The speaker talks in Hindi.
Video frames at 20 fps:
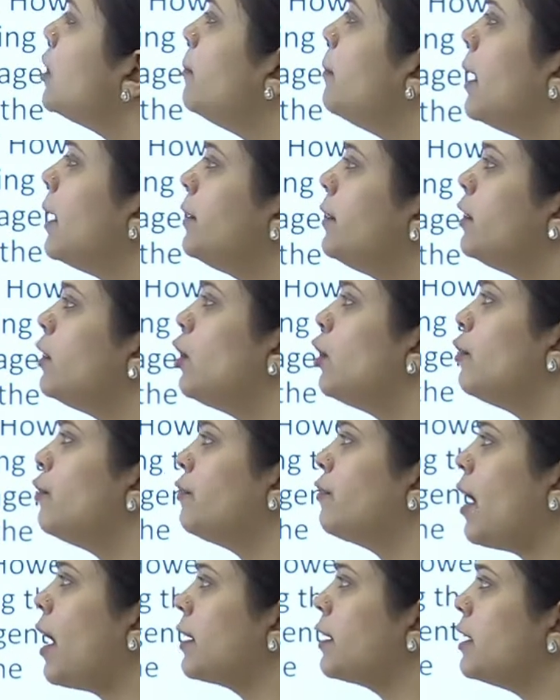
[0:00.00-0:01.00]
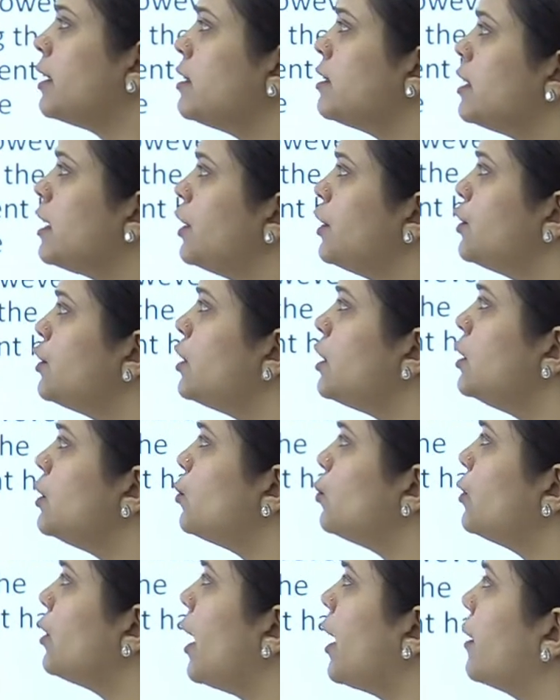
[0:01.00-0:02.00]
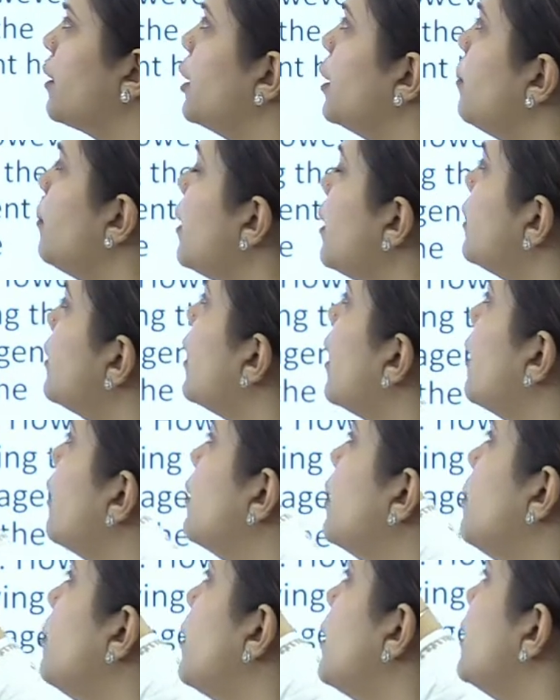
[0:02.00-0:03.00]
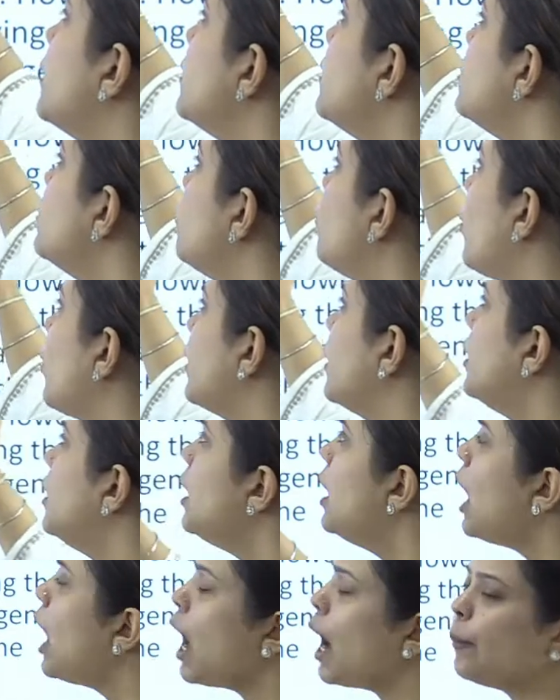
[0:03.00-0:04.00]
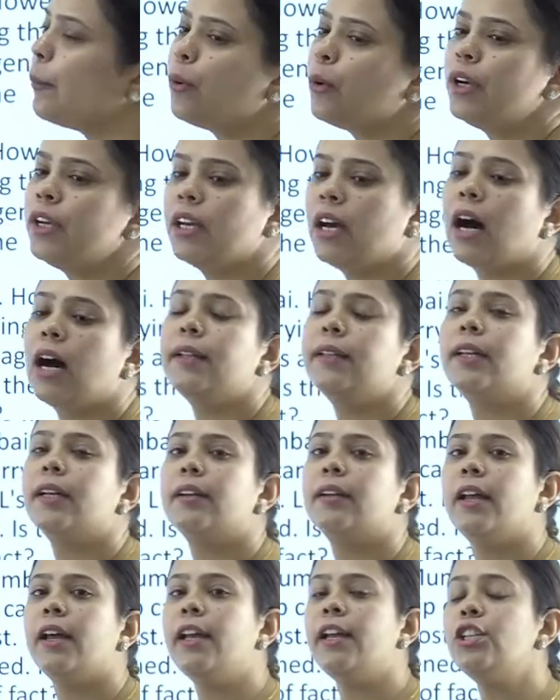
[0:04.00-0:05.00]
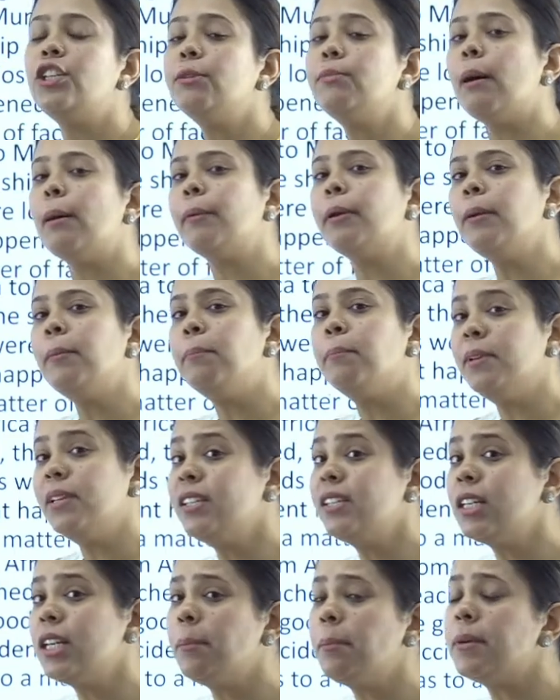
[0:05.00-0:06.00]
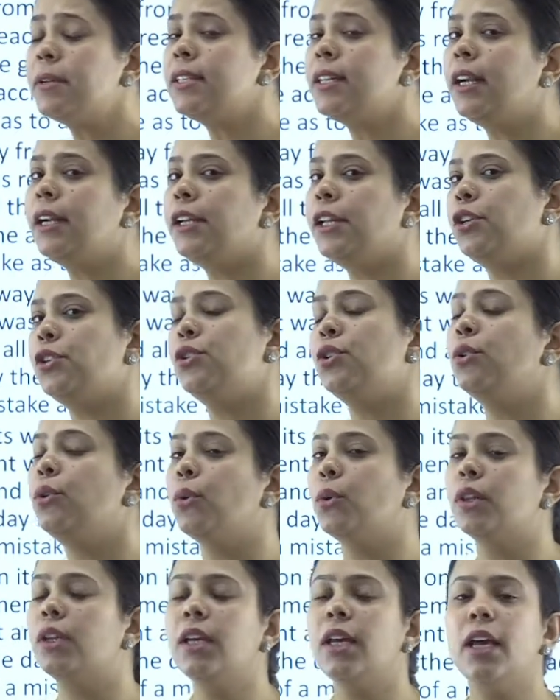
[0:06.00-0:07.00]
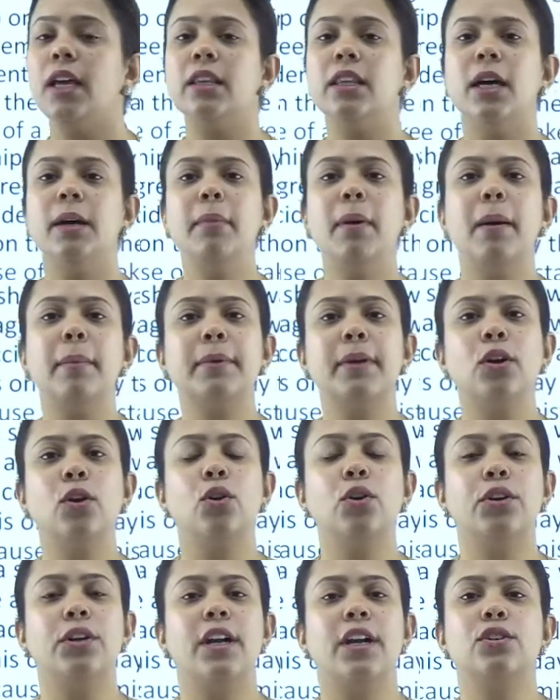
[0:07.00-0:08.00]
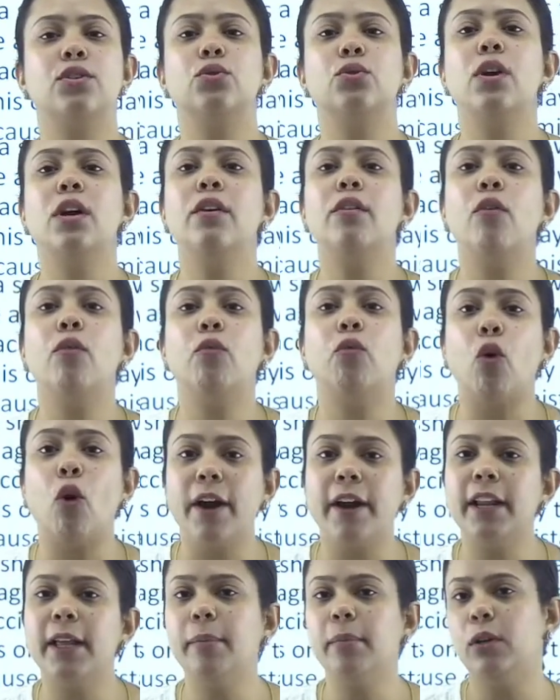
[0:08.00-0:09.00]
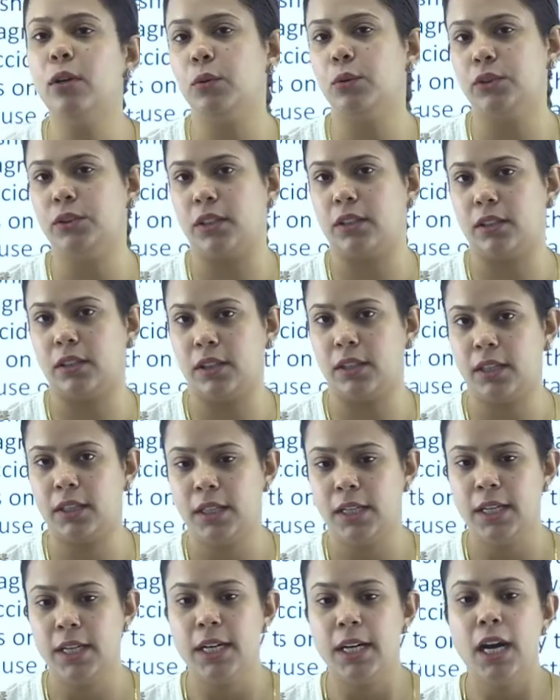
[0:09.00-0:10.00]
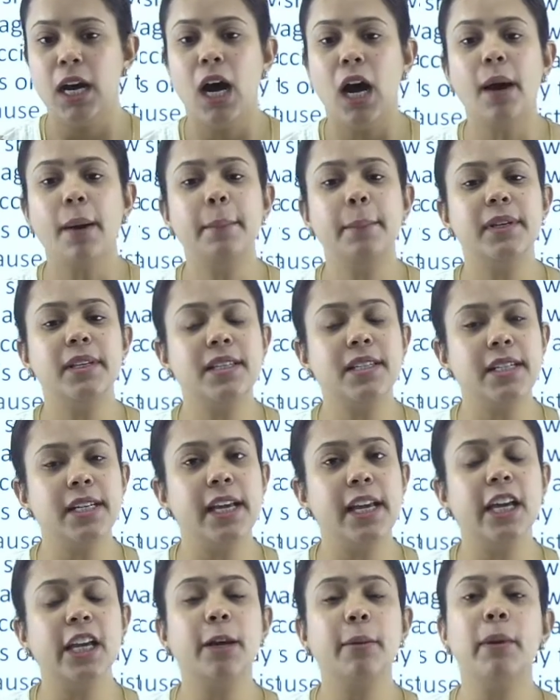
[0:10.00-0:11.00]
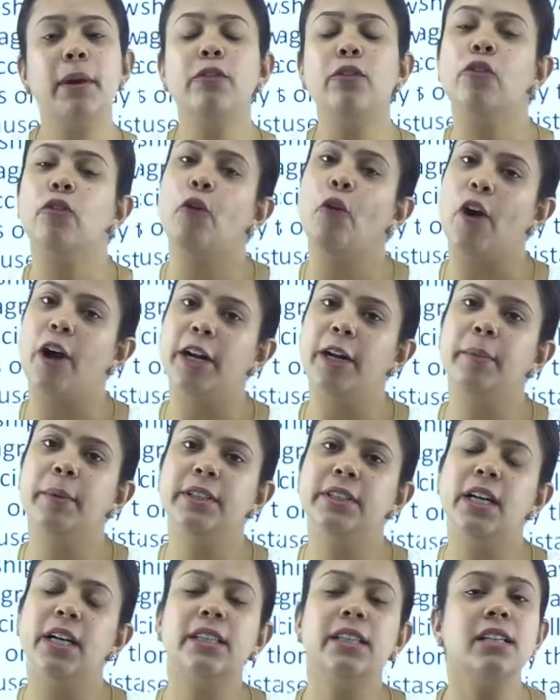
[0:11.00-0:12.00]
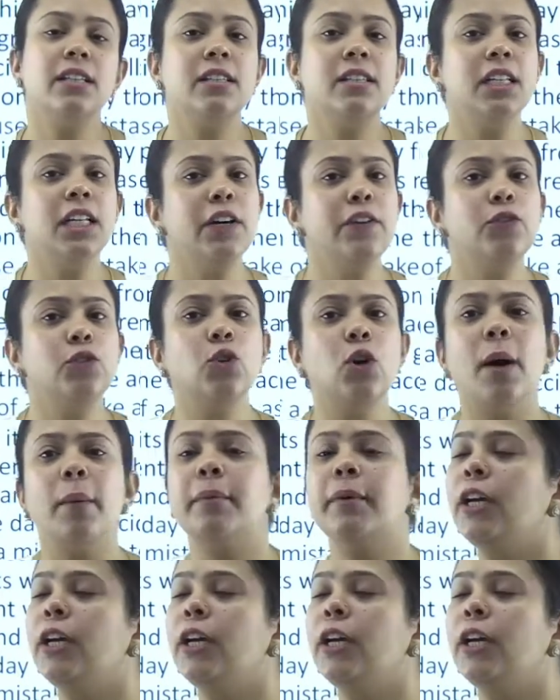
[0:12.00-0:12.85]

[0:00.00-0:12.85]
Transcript: matter of fact essential to the agreement the agreement is void aapko yaad rakhna hai jab aapki misrepresentation hoti hai tab aapke contract jo hai voidable ho jate हो जाते हैं अब मिस्टेक में वो वॉइड बन जाते हैं सिर्फ जो आपके